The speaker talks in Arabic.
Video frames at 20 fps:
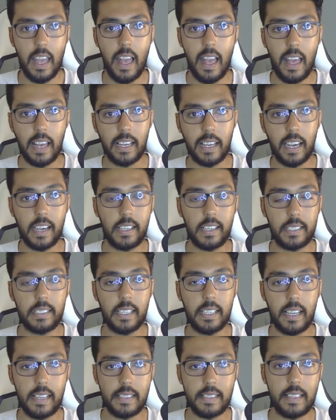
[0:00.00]

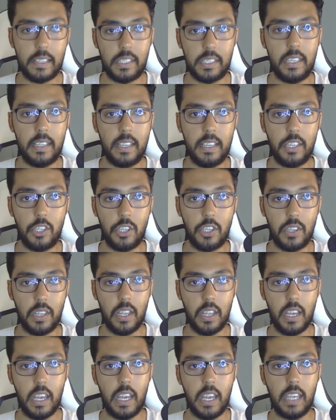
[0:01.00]
كاركتر اساسينيشن
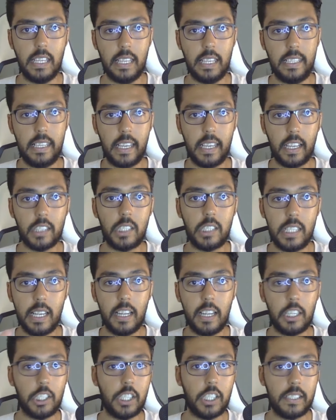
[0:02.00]
يعني اغتيال
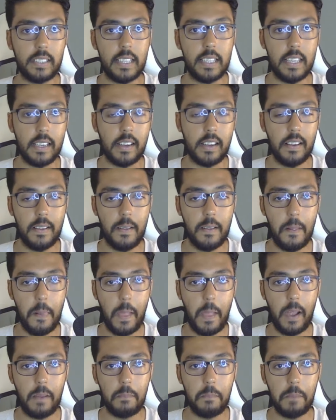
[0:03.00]
الشخصيه
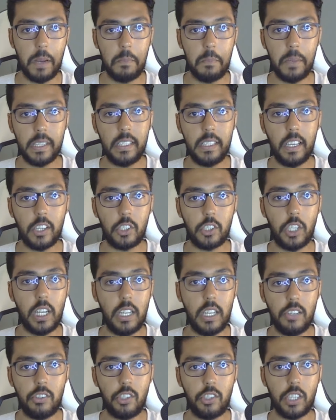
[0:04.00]
ما عمرني
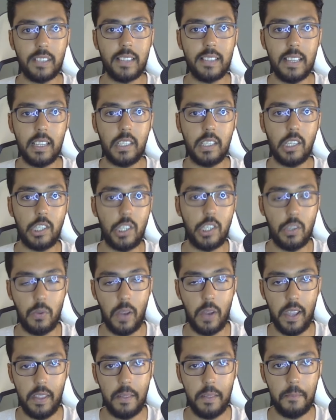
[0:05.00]
الشخصيه ديال شي
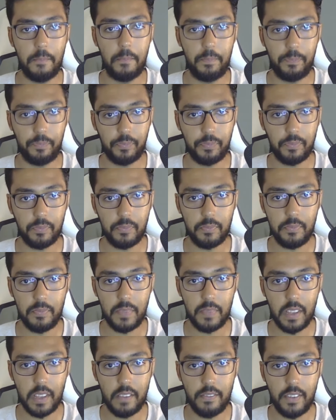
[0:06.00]
واحد
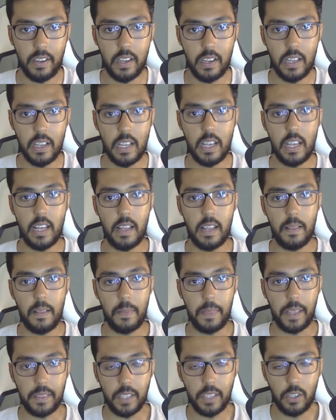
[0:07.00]

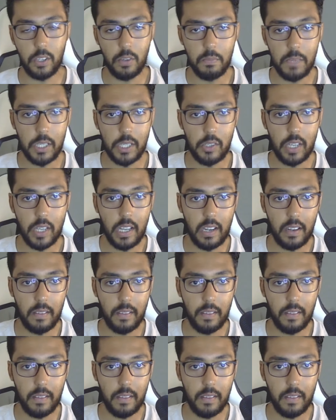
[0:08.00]
فنعطيكم مثال